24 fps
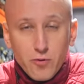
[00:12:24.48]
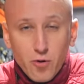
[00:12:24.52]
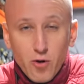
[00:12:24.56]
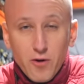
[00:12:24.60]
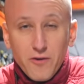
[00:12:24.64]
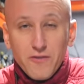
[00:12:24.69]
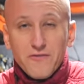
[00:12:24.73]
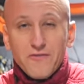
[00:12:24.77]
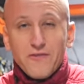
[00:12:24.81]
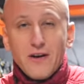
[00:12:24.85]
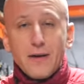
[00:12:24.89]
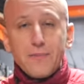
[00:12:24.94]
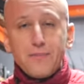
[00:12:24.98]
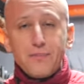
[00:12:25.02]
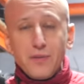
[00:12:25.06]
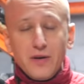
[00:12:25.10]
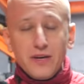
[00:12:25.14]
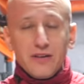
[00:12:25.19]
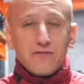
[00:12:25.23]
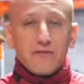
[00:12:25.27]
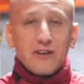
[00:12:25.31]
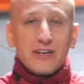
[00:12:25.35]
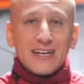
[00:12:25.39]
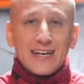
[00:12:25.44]
ПО.
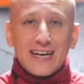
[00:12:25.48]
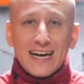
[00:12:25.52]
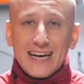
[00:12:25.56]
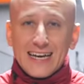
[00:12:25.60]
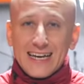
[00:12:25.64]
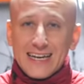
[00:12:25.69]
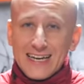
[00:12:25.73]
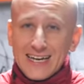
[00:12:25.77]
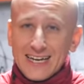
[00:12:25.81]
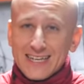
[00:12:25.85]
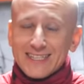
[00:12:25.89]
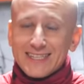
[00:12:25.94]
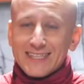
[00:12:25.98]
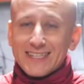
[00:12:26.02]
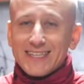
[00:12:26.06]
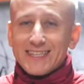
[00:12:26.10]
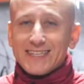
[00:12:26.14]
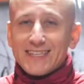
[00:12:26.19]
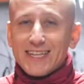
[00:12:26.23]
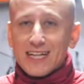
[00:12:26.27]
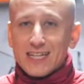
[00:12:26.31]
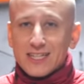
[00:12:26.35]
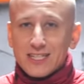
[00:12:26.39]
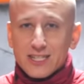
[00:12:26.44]
Во-первых, коррекции
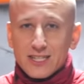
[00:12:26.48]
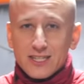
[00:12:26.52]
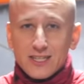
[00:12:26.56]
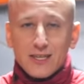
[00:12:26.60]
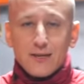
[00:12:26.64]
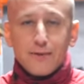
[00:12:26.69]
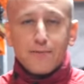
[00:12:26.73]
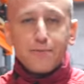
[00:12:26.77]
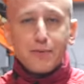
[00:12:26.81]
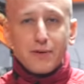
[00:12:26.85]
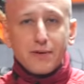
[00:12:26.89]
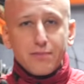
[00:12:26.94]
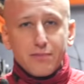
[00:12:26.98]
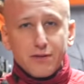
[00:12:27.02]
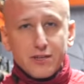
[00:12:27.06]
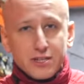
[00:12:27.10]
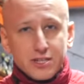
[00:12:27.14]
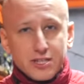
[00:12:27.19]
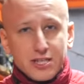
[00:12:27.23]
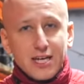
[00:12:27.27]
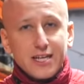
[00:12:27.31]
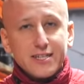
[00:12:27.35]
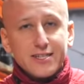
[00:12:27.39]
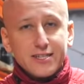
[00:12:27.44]
должны
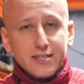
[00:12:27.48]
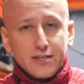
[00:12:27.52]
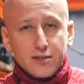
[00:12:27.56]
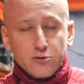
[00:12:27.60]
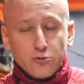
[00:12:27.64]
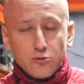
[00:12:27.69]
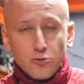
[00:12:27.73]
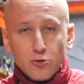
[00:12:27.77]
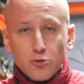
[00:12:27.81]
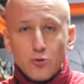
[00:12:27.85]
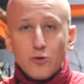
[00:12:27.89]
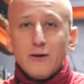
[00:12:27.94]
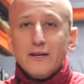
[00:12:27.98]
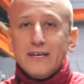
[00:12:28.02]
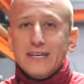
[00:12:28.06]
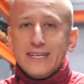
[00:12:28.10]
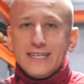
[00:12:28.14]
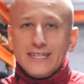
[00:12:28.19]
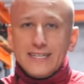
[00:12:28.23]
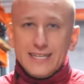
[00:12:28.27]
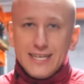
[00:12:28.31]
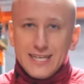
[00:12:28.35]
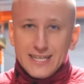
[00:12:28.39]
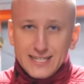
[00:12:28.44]
приближаться к нулю.
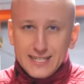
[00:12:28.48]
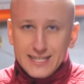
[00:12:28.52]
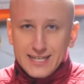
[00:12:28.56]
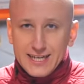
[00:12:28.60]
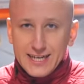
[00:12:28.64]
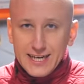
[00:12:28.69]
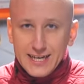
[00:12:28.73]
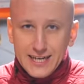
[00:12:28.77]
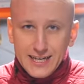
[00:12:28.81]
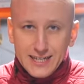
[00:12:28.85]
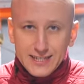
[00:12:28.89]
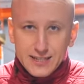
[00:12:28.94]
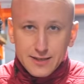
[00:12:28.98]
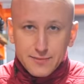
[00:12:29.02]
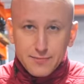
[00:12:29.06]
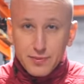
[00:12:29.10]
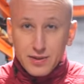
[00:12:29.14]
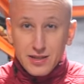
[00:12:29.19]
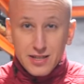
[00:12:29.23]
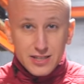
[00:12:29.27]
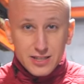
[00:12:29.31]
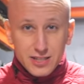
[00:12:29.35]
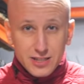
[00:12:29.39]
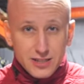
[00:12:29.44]
Если коррекция
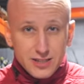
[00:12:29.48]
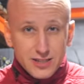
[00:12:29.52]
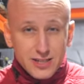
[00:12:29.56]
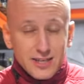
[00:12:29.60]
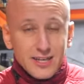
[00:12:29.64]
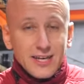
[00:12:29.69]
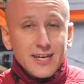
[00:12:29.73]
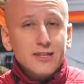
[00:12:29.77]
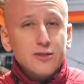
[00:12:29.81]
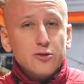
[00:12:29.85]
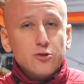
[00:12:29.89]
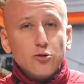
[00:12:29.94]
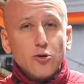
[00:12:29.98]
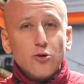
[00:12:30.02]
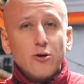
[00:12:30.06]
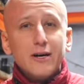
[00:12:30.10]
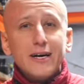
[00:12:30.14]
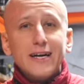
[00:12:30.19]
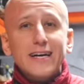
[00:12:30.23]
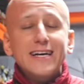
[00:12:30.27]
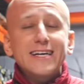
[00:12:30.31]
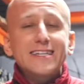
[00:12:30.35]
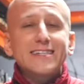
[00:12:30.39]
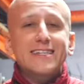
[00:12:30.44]
положительная, то
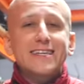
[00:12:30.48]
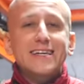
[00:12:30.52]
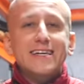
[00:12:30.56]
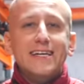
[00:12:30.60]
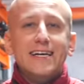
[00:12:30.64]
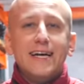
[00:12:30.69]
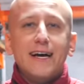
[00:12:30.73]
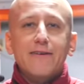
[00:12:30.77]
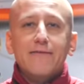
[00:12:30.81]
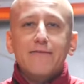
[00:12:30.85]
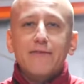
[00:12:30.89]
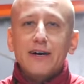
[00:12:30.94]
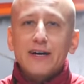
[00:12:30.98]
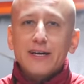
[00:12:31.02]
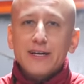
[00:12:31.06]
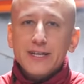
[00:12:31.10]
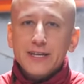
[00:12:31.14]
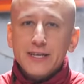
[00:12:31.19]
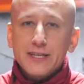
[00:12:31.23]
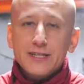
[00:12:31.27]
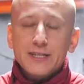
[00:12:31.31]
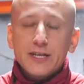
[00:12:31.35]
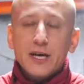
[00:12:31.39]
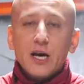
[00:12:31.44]
это
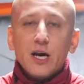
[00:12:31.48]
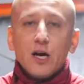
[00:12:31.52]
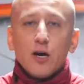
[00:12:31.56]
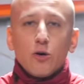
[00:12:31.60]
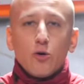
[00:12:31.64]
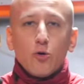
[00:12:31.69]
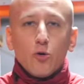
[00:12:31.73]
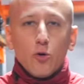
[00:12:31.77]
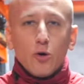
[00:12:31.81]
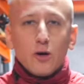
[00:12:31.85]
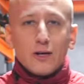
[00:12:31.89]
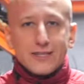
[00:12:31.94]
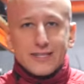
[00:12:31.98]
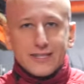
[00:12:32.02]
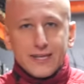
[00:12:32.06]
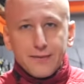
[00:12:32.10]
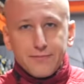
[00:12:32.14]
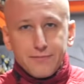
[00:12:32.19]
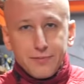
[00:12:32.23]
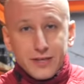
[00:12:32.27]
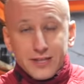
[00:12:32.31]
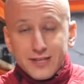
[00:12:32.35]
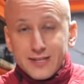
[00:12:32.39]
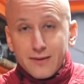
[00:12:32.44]
говорит о
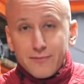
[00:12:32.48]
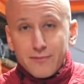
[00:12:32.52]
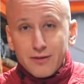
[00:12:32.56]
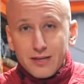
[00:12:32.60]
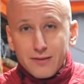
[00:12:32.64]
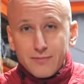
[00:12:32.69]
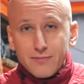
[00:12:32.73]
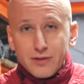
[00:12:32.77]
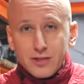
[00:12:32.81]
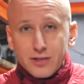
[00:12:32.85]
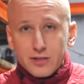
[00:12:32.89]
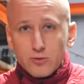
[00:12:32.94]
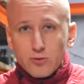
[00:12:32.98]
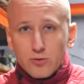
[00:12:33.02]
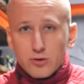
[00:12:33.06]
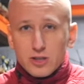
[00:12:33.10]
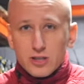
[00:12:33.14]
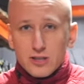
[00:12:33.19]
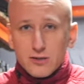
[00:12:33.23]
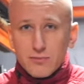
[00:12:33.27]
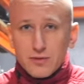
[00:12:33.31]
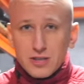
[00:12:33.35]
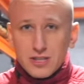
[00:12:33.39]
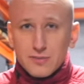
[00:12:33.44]
забитом либо
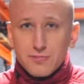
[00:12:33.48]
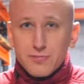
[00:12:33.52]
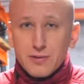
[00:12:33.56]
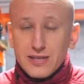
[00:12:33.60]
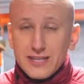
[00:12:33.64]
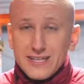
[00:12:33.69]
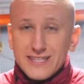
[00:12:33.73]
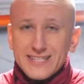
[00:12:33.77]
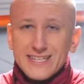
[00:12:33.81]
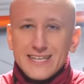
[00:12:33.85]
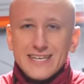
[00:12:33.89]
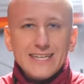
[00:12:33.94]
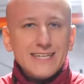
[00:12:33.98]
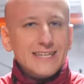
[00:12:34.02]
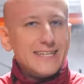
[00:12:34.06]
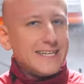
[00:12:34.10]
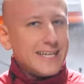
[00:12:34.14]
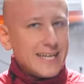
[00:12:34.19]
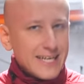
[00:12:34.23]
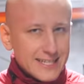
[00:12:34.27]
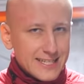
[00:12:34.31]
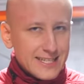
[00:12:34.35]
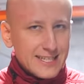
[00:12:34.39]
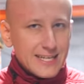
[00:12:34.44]
изношенном распылителе.
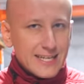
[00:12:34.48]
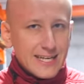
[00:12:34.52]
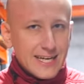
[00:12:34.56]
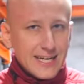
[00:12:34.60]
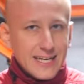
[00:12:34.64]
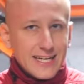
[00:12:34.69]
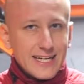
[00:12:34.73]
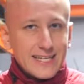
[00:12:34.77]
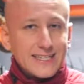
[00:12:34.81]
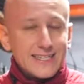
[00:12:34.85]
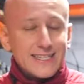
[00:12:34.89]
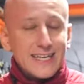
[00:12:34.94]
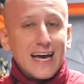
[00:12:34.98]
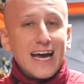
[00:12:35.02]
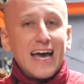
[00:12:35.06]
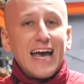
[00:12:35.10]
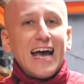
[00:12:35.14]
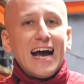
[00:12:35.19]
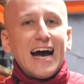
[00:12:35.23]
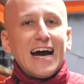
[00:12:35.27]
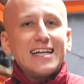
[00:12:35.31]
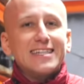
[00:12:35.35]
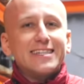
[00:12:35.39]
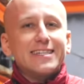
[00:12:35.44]
Если коррекция
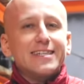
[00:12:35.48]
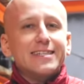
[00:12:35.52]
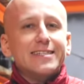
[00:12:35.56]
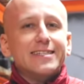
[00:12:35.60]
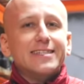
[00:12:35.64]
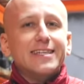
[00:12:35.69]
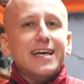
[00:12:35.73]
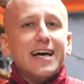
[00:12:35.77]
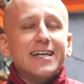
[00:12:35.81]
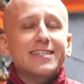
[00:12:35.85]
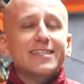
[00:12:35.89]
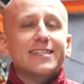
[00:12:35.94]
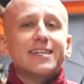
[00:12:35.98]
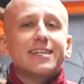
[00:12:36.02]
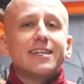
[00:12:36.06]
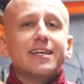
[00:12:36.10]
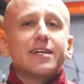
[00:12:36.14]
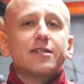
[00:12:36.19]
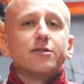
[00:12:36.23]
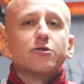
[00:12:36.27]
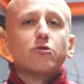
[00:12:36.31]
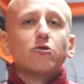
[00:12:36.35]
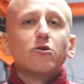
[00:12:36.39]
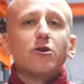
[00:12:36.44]

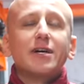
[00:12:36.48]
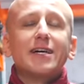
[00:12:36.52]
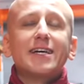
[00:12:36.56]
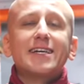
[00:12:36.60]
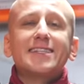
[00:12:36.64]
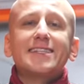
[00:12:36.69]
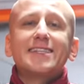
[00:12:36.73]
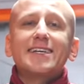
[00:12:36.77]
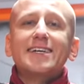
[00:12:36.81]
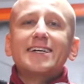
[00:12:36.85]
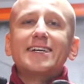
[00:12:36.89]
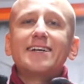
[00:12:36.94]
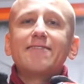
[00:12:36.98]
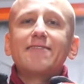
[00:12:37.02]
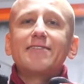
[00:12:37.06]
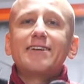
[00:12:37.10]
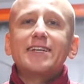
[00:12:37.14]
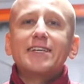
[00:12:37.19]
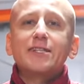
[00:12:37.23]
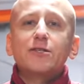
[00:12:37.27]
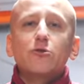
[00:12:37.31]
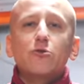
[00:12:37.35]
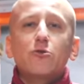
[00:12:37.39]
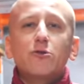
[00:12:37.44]
отрицательная, то это
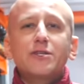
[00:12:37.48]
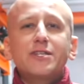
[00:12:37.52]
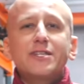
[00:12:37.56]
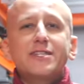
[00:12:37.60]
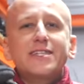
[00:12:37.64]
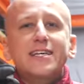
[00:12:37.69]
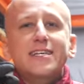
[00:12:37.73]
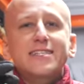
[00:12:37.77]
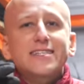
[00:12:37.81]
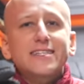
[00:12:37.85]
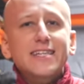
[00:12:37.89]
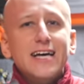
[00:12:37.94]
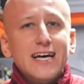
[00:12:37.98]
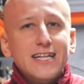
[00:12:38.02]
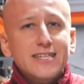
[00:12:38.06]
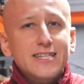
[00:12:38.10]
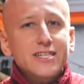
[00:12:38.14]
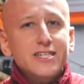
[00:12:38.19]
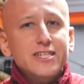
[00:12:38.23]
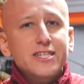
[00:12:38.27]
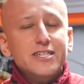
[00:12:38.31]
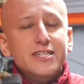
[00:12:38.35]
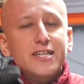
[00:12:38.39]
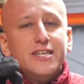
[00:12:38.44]
говорит о
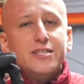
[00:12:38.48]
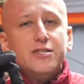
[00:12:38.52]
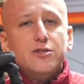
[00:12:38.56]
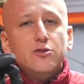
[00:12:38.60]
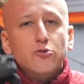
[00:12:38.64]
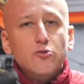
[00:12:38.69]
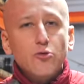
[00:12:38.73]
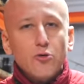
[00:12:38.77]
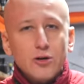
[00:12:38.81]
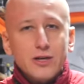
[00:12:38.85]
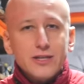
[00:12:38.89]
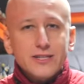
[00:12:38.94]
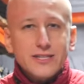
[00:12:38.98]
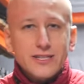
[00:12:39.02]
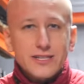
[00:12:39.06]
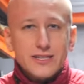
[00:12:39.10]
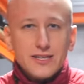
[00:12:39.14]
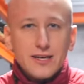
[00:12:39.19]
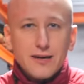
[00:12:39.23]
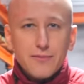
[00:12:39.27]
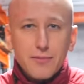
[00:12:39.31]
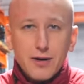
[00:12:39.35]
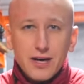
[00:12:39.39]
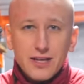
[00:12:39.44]
недостаточной скорости
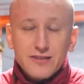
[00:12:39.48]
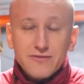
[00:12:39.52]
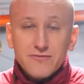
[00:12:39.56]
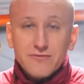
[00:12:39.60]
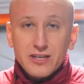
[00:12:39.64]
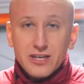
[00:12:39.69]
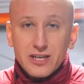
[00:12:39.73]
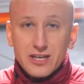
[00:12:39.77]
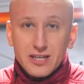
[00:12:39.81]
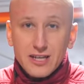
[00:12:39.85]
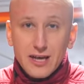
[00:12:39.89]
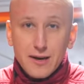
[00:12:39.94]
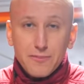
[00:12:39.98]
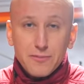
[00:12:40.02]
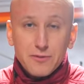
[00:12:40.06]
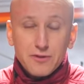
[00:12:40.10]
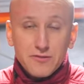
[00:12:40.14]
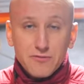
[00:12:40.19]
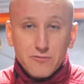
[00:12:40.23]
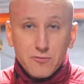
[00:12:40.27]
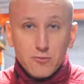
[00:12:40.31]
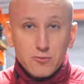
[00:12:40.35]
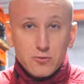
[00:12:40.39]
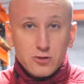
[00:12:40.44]
срабатывания
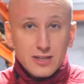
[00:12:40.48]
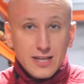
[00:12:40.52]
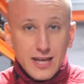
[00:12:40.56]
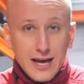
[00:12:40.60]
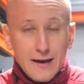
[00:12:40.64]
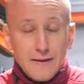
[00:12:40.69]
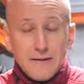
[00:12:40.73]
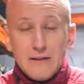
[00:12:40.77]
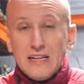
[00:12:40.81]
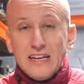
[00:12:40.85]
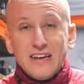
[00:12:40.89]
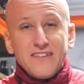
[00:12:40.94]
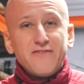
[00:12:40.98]
клапанного узла.